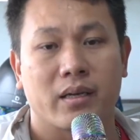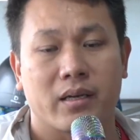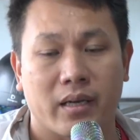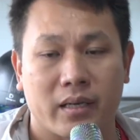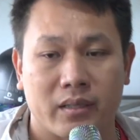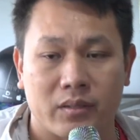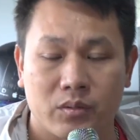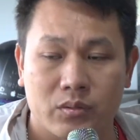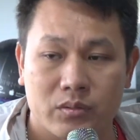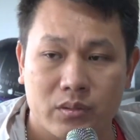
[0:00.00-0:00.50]
cái hình
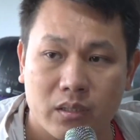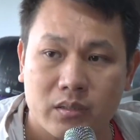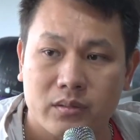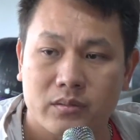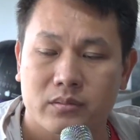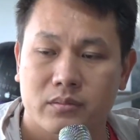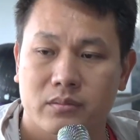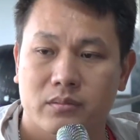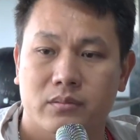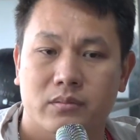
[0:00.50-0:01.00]
ảnh tốt nhất
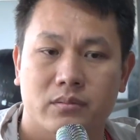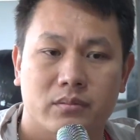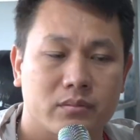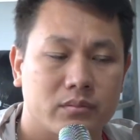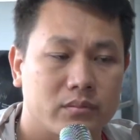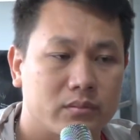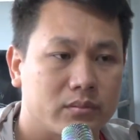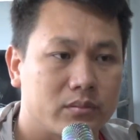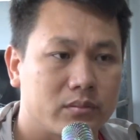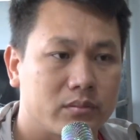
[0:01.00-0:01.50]

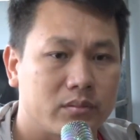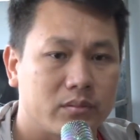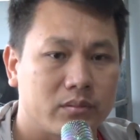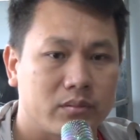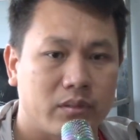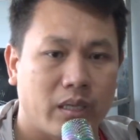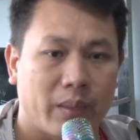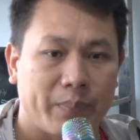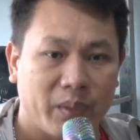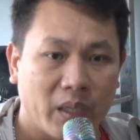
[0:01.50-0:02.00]

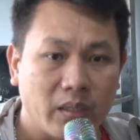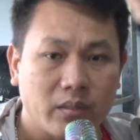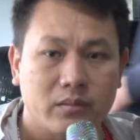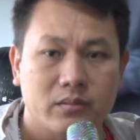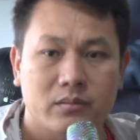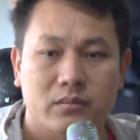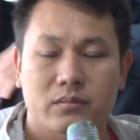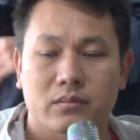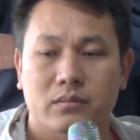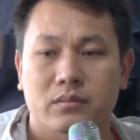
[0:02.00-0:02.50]
đẹp nhất
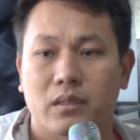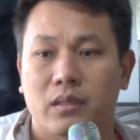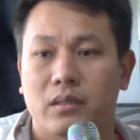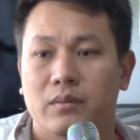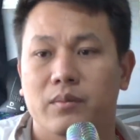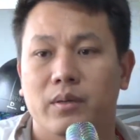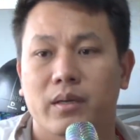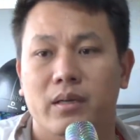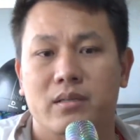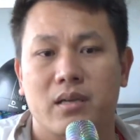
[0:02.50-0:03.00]

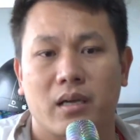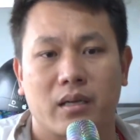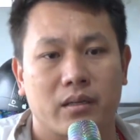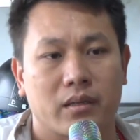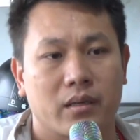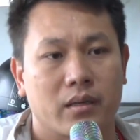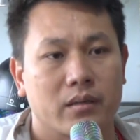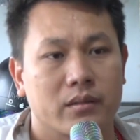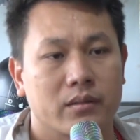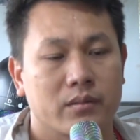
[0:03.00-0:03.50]
đến với cái giải
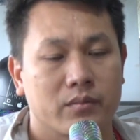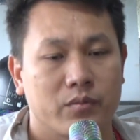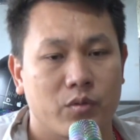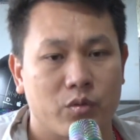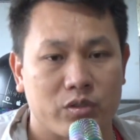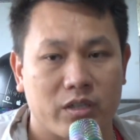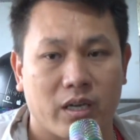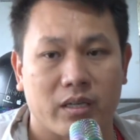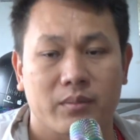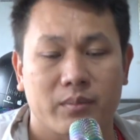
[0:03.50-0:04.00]

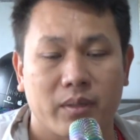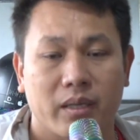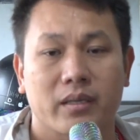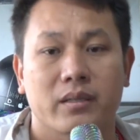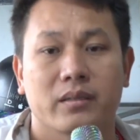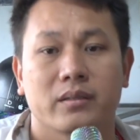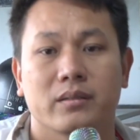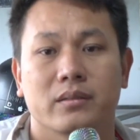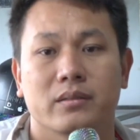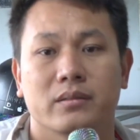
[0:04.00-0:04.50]
phù xã năm nay
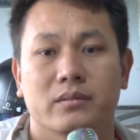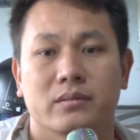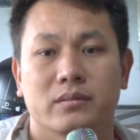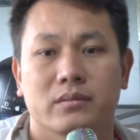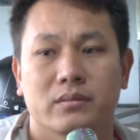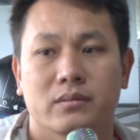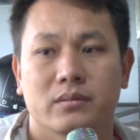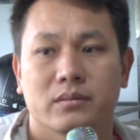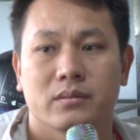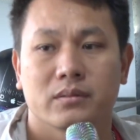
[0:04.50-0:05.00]

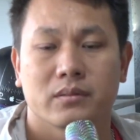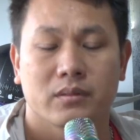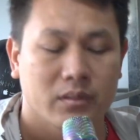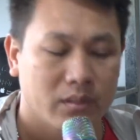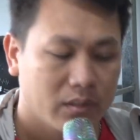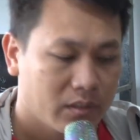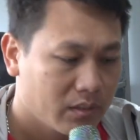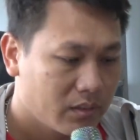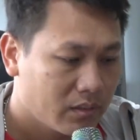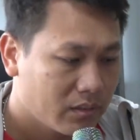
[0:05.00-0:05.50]

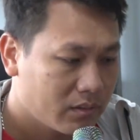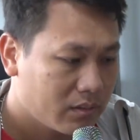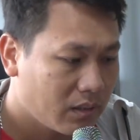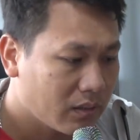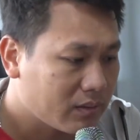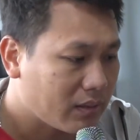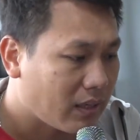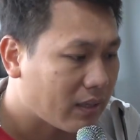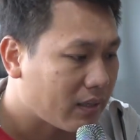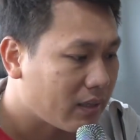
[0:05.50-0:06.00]

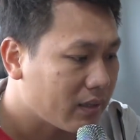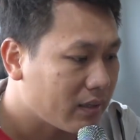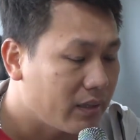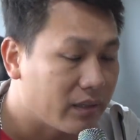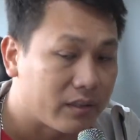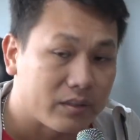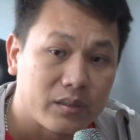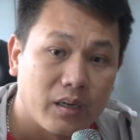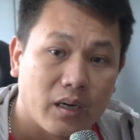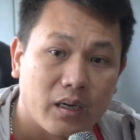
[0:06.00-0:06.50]
tất cả các
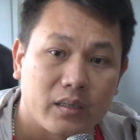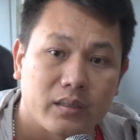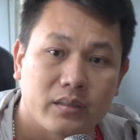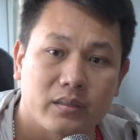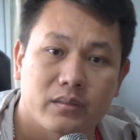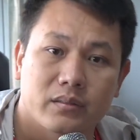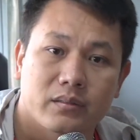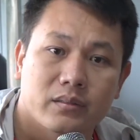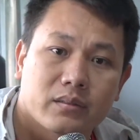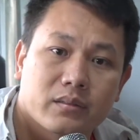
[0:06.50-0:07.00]
hiện
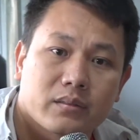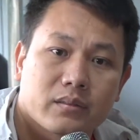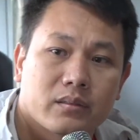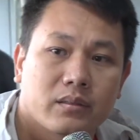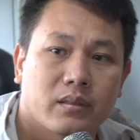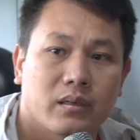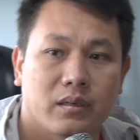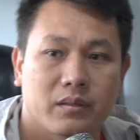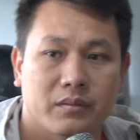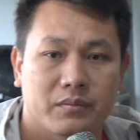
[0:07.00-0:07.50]
tượng
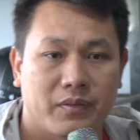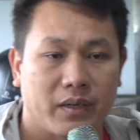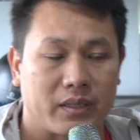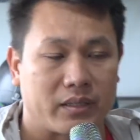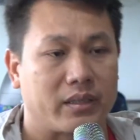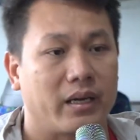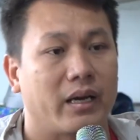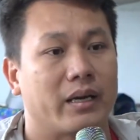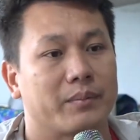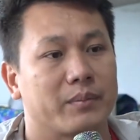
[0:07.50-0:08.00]
Ờ,
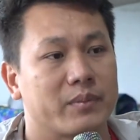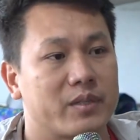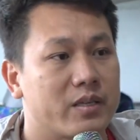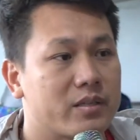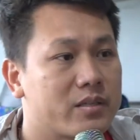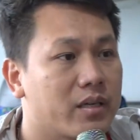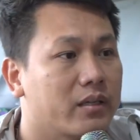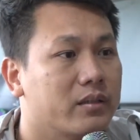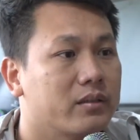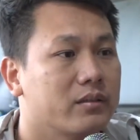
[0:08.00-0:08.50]
phản cảm
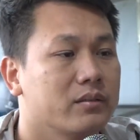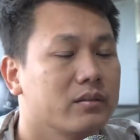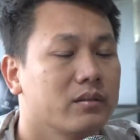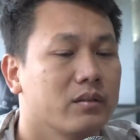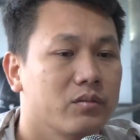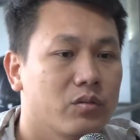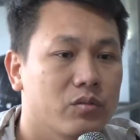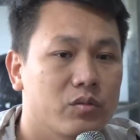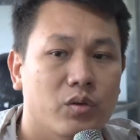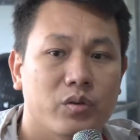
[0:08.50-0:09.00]
trên sân
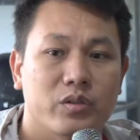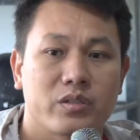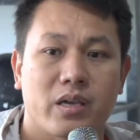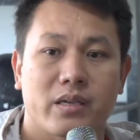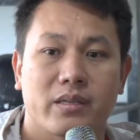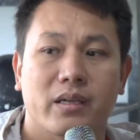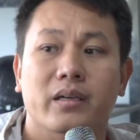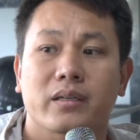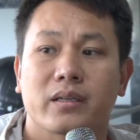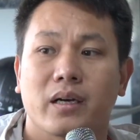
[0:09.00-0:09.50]
chúng tôi
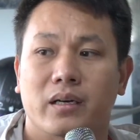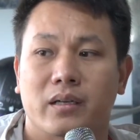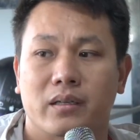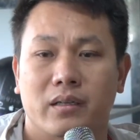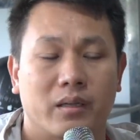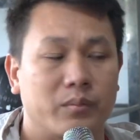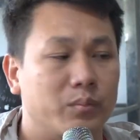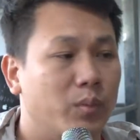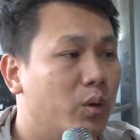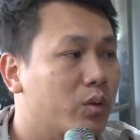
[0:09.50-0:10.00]
sẽ nhắc nhở
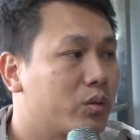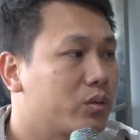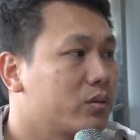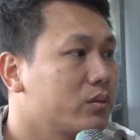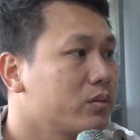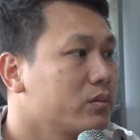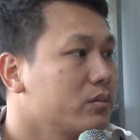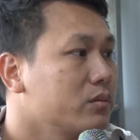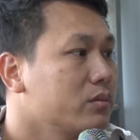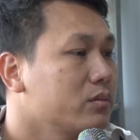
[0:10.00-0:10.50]
lần một
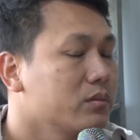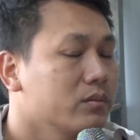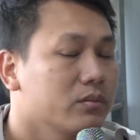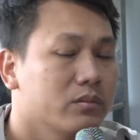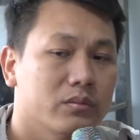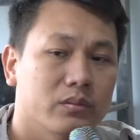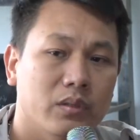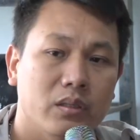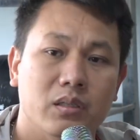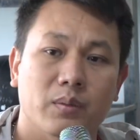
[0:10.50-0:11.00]

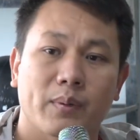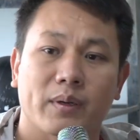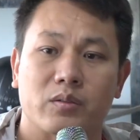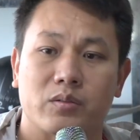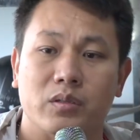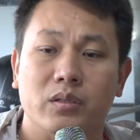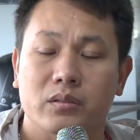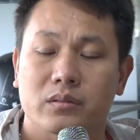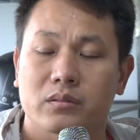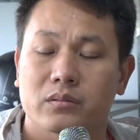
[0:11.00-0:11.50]
đến từ
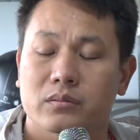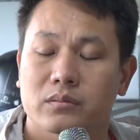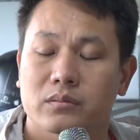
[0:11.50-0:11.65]
ban chức